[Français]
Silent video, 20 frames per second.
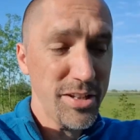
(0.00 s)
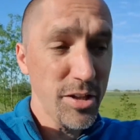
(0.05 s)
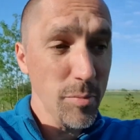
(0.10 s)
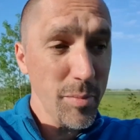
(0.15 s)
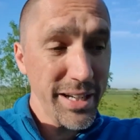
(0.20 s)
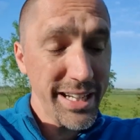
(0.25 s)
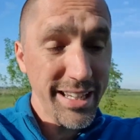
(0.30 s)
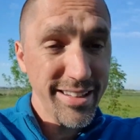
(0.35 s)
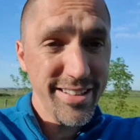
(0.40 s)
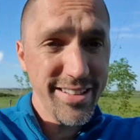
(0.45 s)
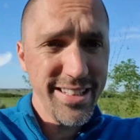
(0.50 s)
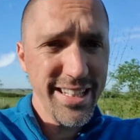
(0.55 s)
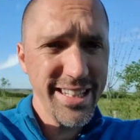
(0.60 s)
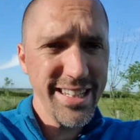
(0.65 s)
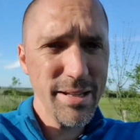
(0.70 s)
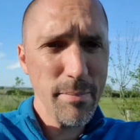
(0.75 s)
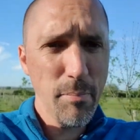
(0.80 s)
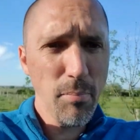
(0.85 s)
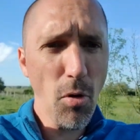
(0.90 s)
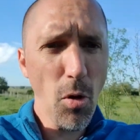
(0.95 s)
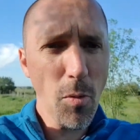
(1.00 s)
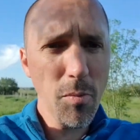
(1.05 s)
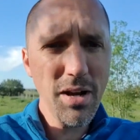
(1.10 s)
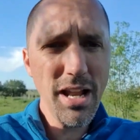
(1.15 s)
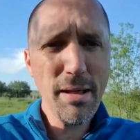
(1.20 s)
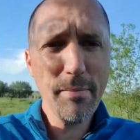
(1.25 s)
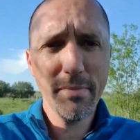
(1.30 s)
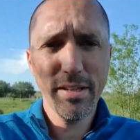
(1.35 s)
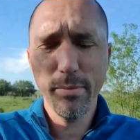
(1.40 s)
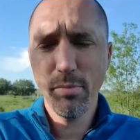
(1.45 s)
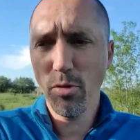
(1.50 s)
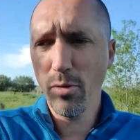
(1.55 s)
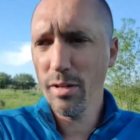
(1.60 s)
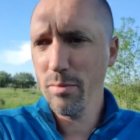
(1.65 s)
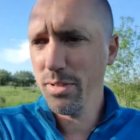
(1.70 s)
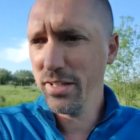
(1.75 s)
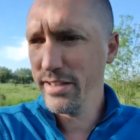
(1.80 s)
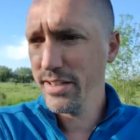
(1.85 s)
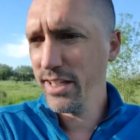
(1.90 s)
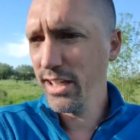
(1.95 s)
d'emmagasiner des problèmes, des
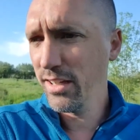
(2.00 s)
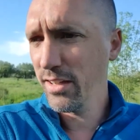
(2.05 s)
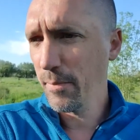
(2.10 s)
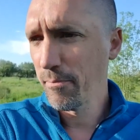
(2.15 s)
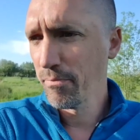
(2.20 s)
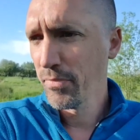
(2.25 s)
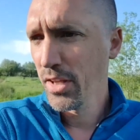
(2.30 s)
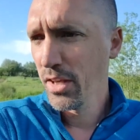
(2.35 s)
problématiques